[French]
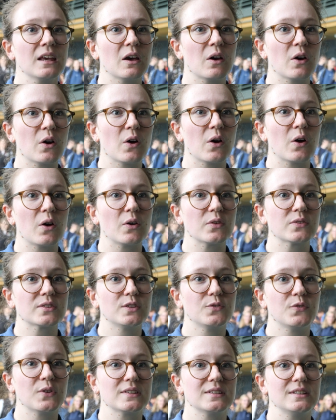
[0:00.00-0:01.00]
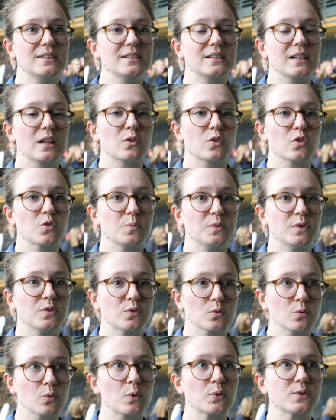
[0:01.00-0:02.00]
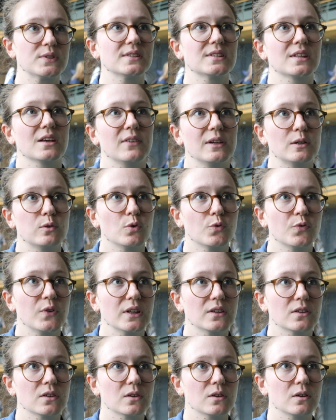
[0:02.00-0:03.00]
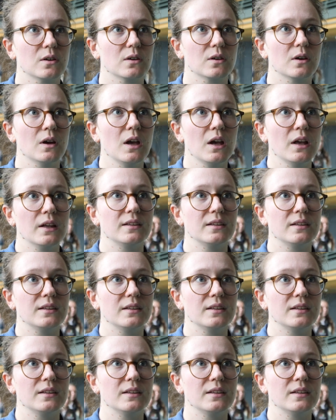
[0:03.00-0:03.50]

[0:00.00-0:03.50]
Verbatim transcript: Euh, ce qui facilite la transmission aussi, ça va être le fait euh,